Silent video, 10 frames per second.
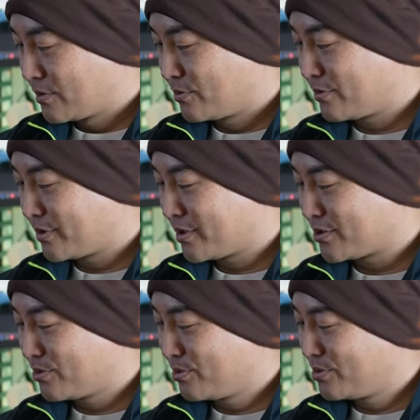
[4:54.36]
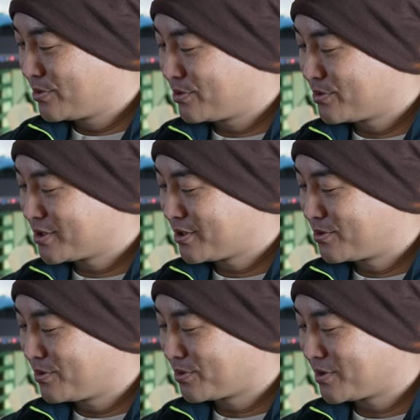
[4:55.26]
このね、情報表示
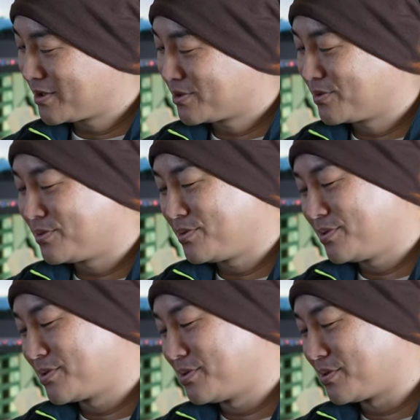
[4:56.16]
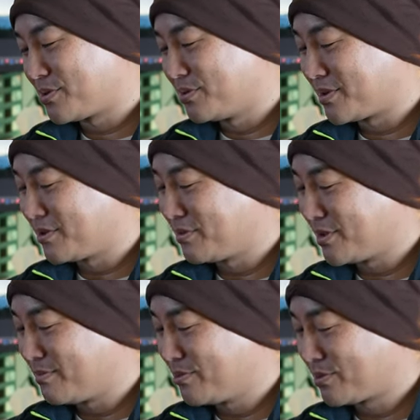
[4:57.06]
コントラストの調整を
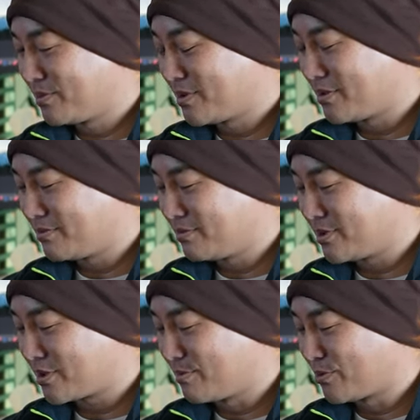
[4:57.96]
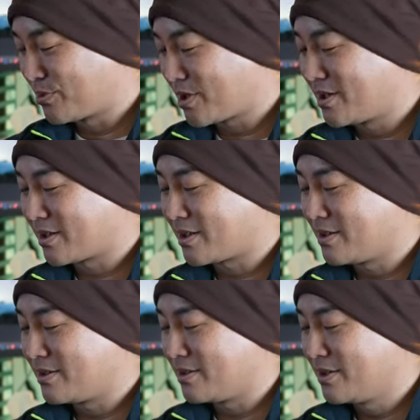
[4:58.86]
ね、もあの、なんかもっと簡
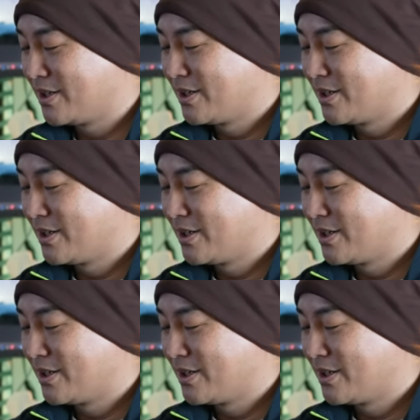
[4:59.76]
単に